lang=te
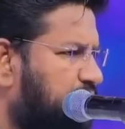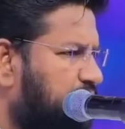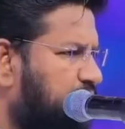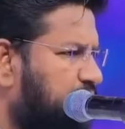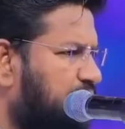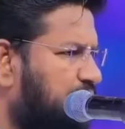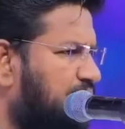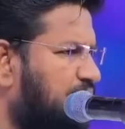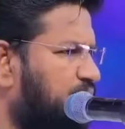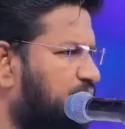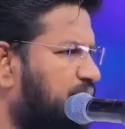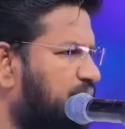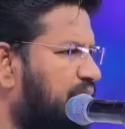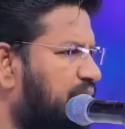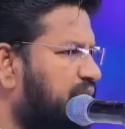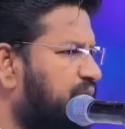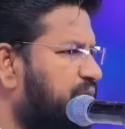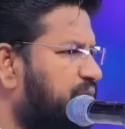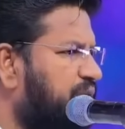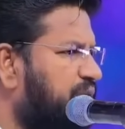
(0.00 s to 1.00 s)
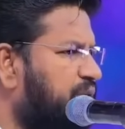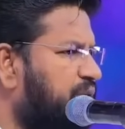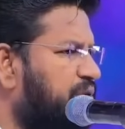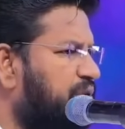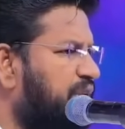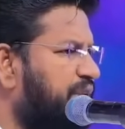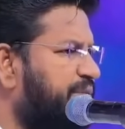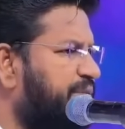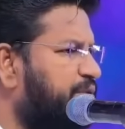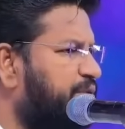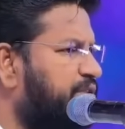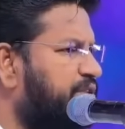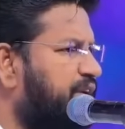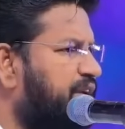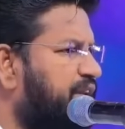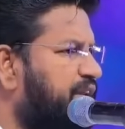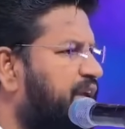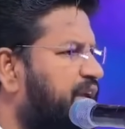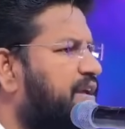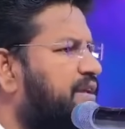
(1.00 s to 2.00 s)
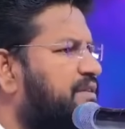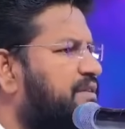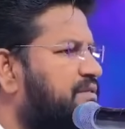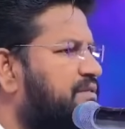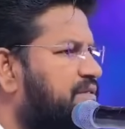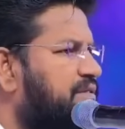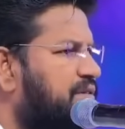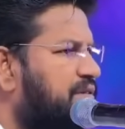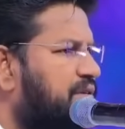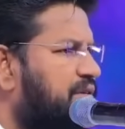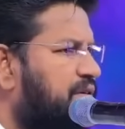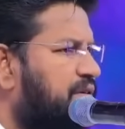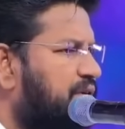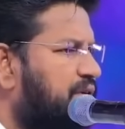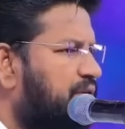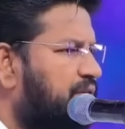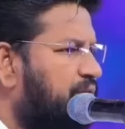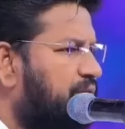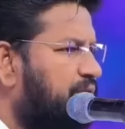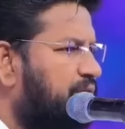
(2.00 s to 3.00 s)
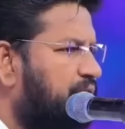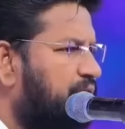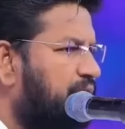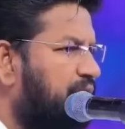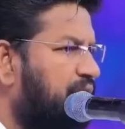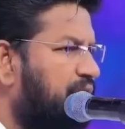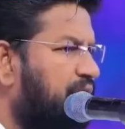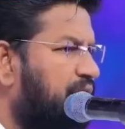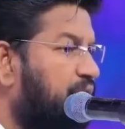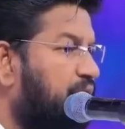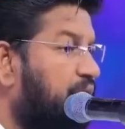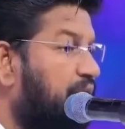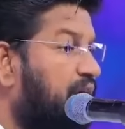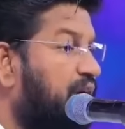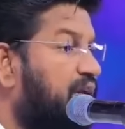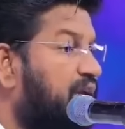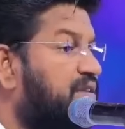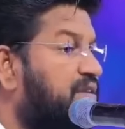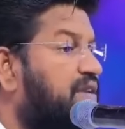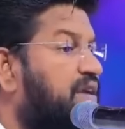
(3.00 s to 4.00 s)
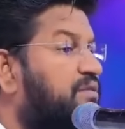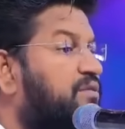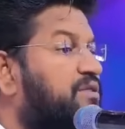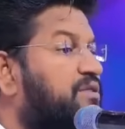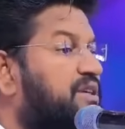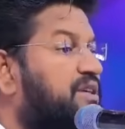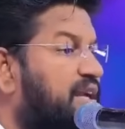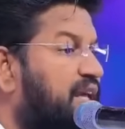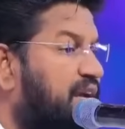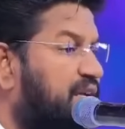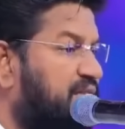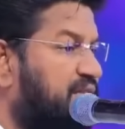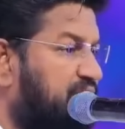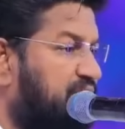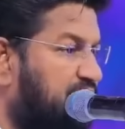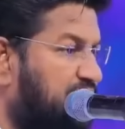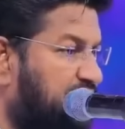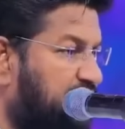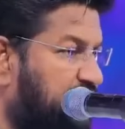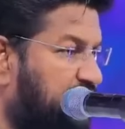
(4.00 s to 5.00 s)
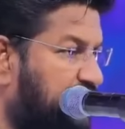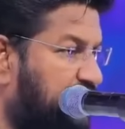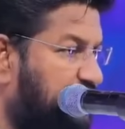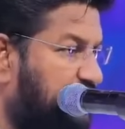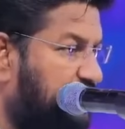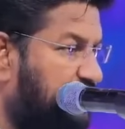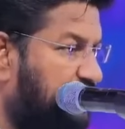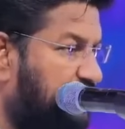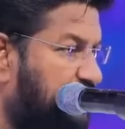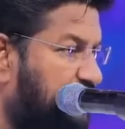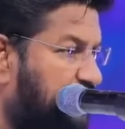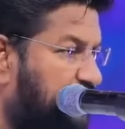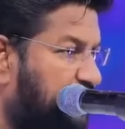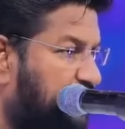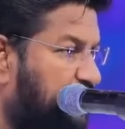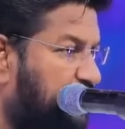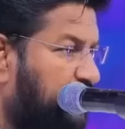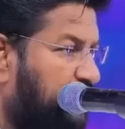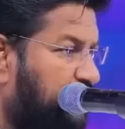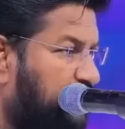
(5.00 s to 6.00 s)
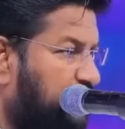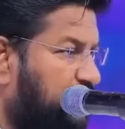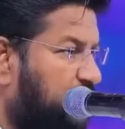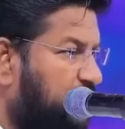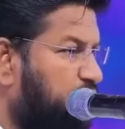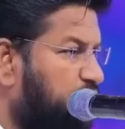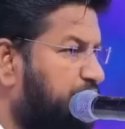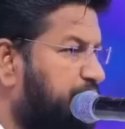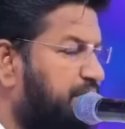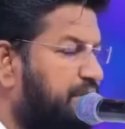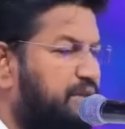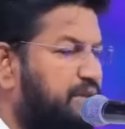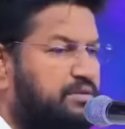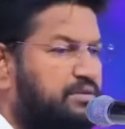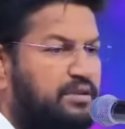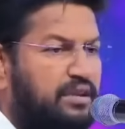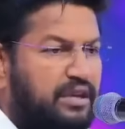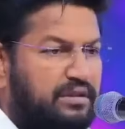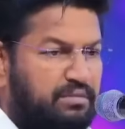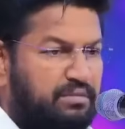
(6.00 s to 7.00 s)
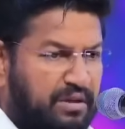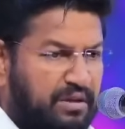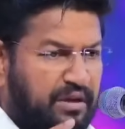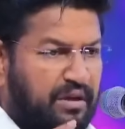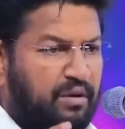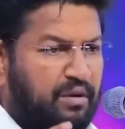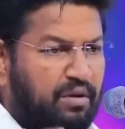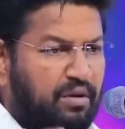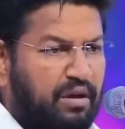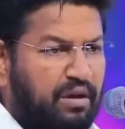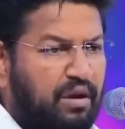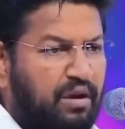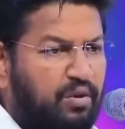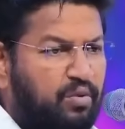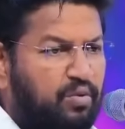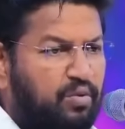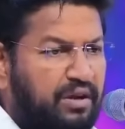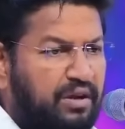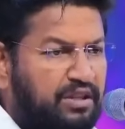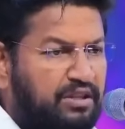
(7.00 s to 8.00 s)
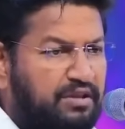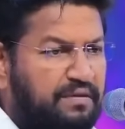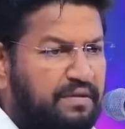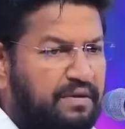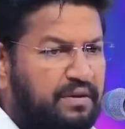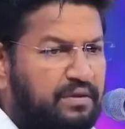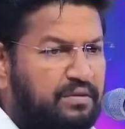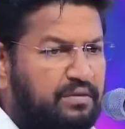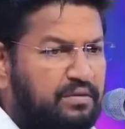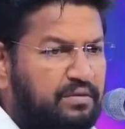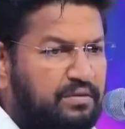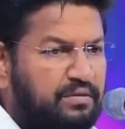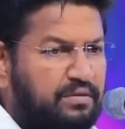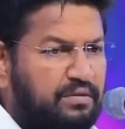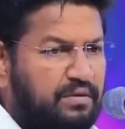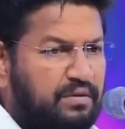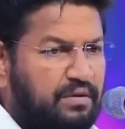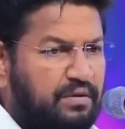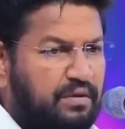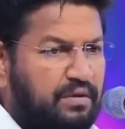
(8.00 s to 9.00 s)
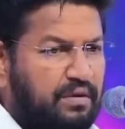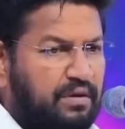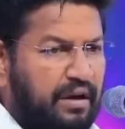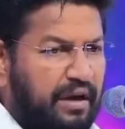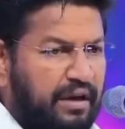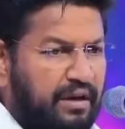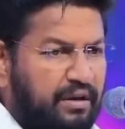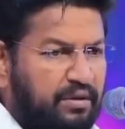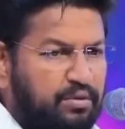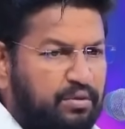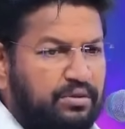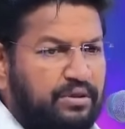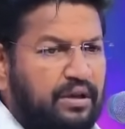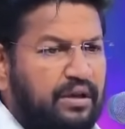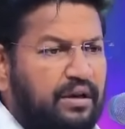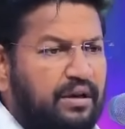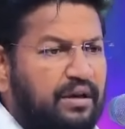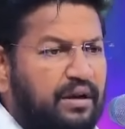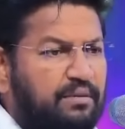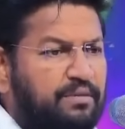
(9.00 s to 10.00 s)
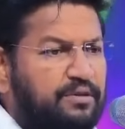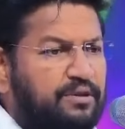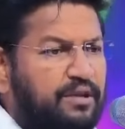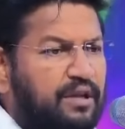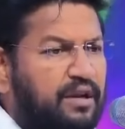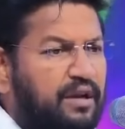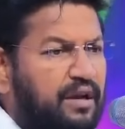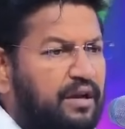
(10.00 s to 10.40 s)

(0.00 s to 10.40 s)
దేవుని ఆత్మ నిన్ను వదిలిపోతేనే దయ్యాలు వాటంతటా వచ్చి అటాక్ చేయడానికి దేవుని పరిశుద్ధాత్మ నీలో నాలో ఉన్నంత వరకు ఆయన దూతల కాపుదల